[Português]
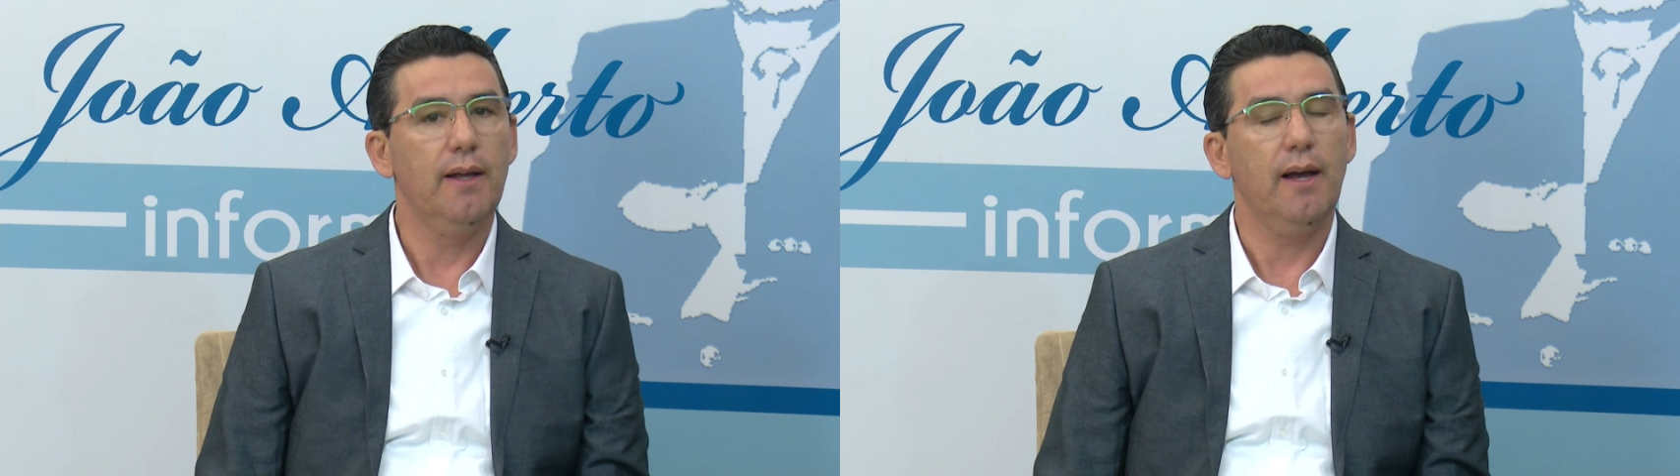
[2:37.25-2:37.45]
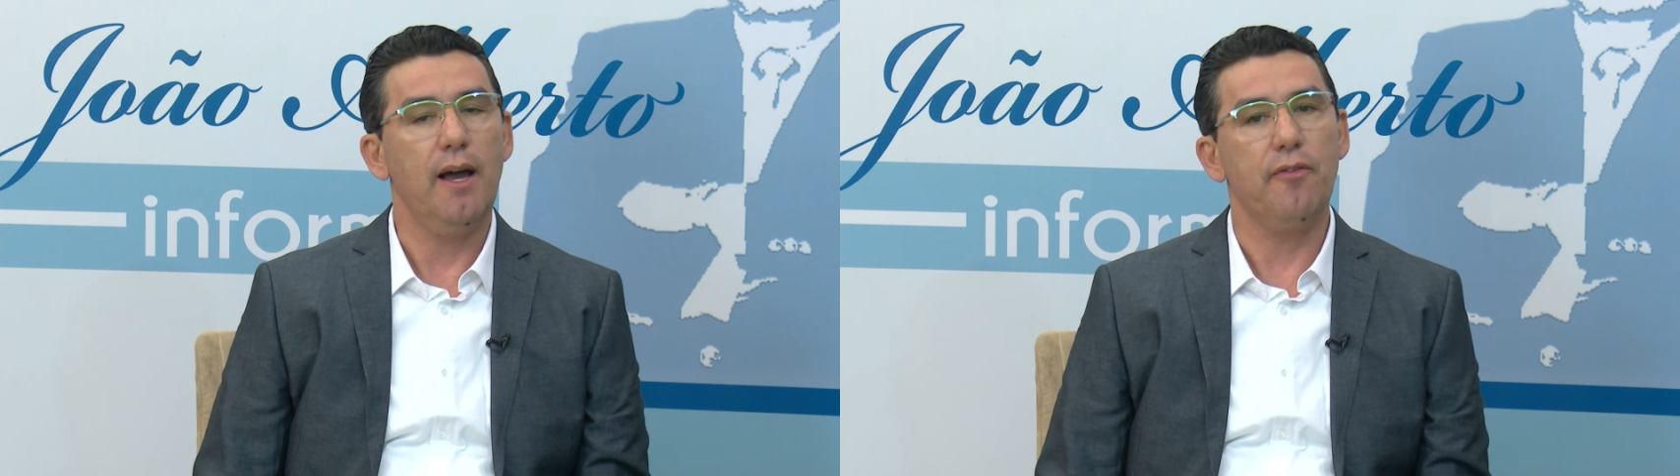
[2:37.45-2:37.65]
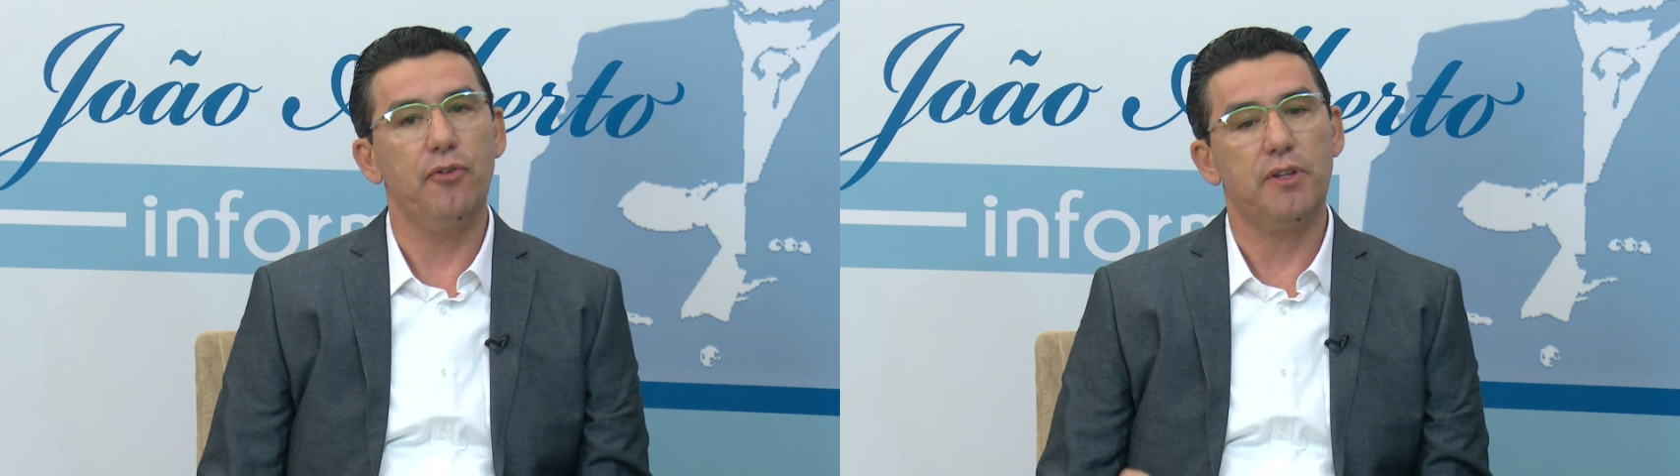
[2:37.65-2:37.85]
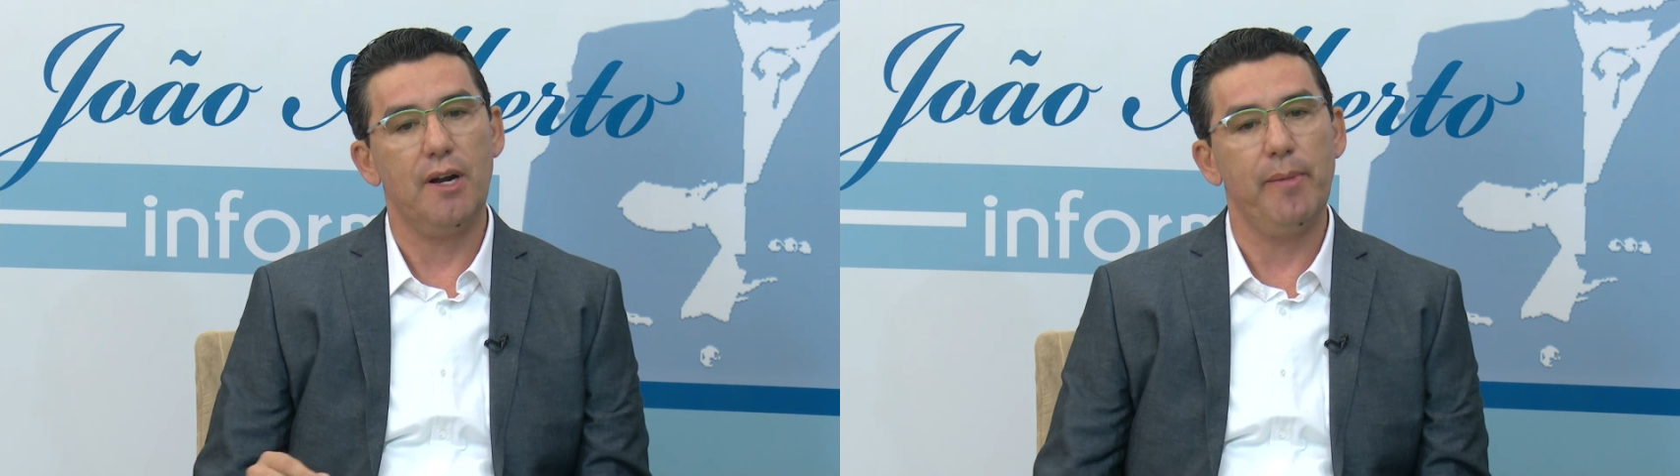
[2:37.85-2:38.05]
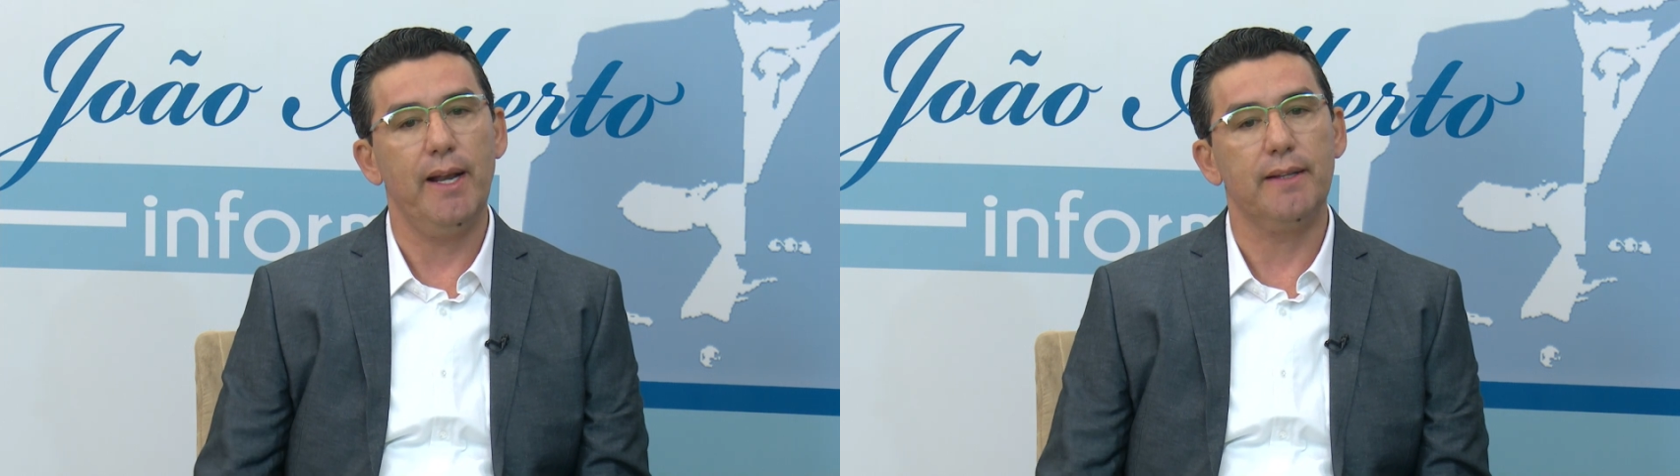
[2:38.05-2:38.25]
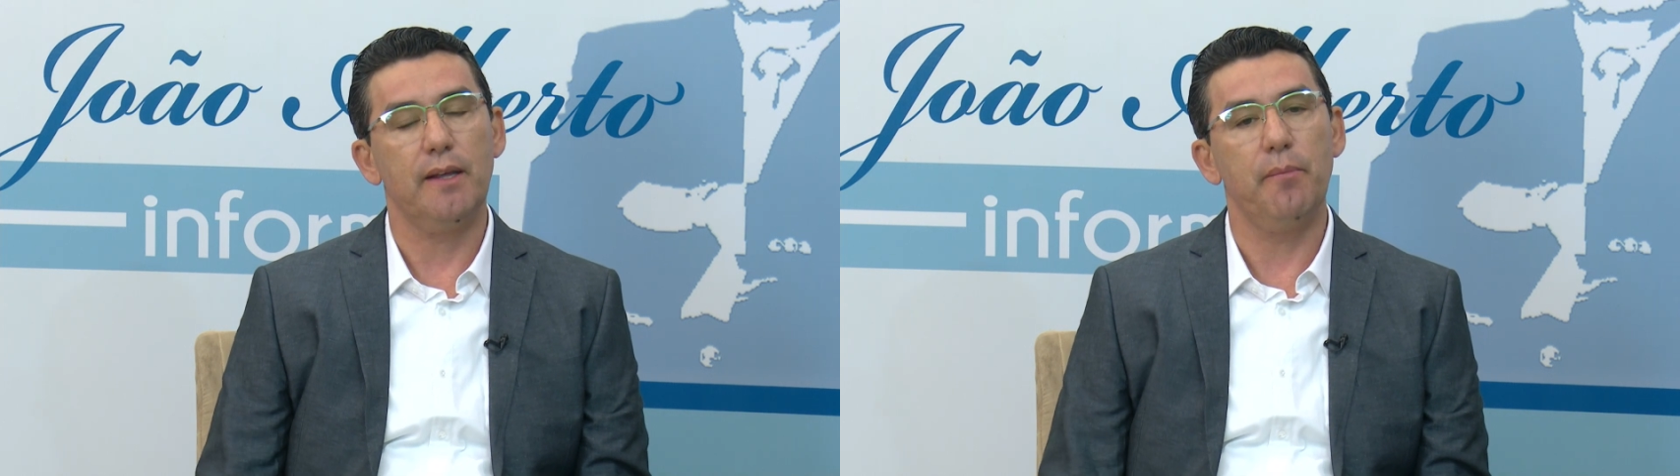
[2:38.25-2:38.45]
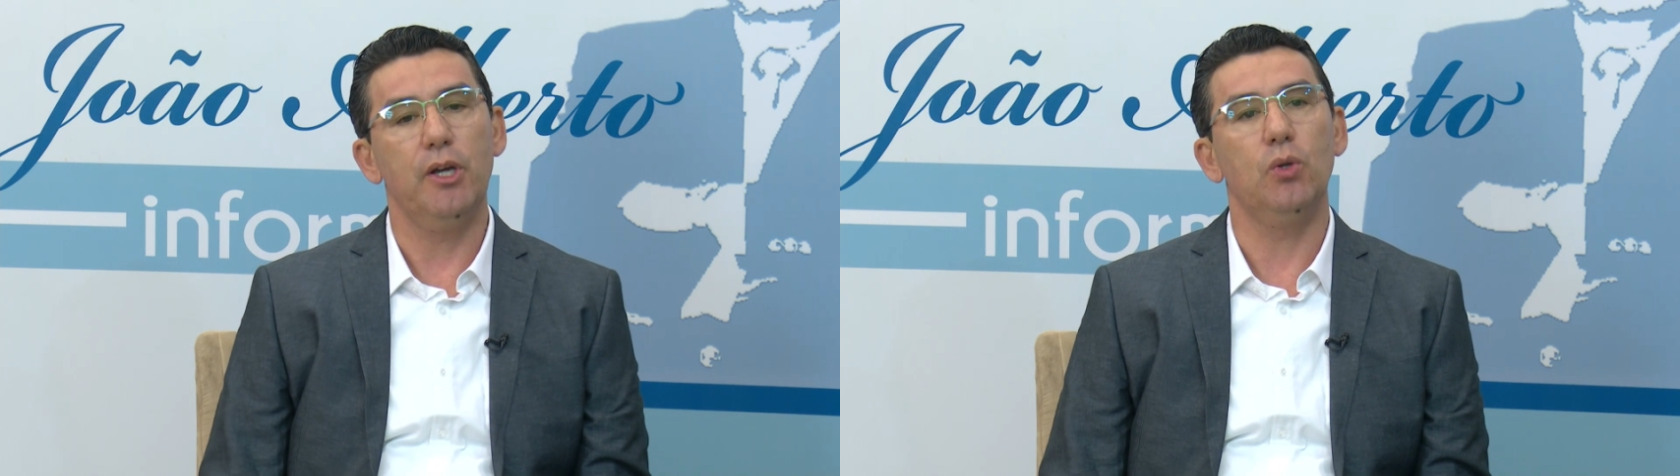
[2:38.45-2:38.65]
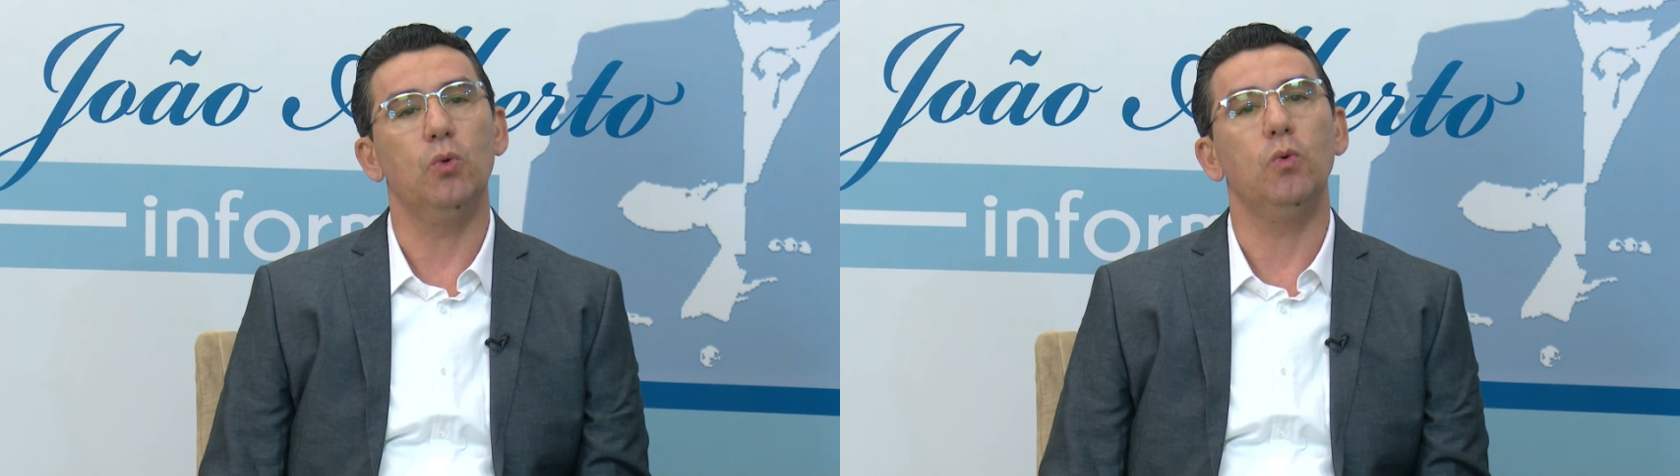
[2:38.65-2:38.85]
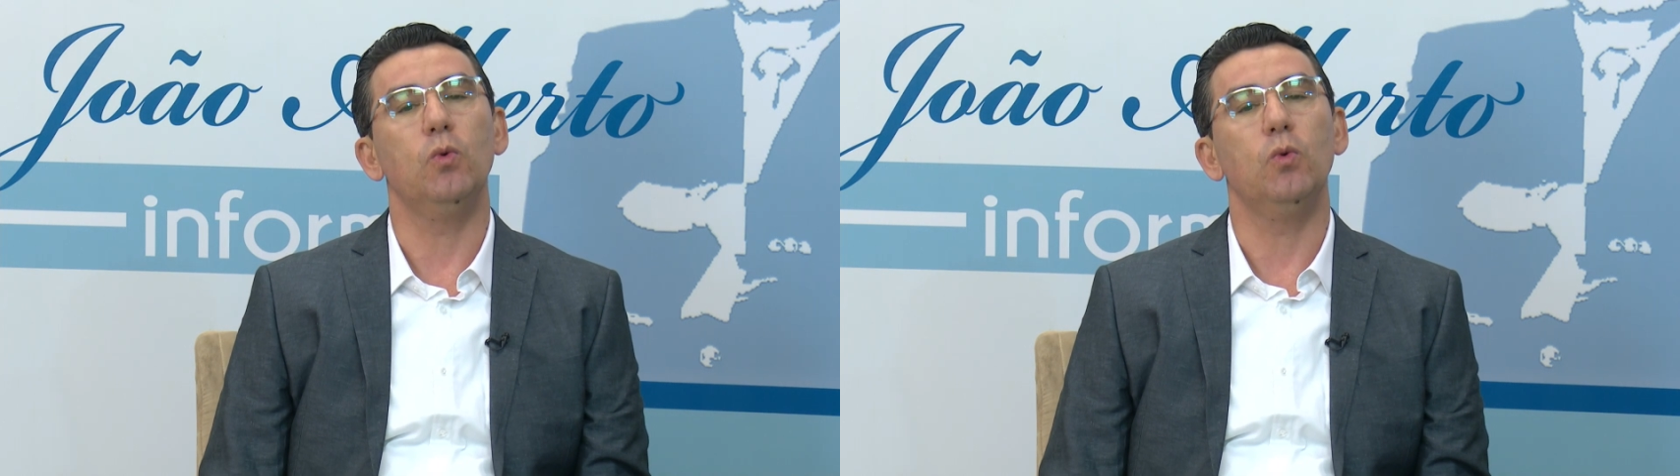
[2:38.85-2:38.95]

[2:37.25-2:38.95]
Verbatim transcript: Aí fui trabalhar também no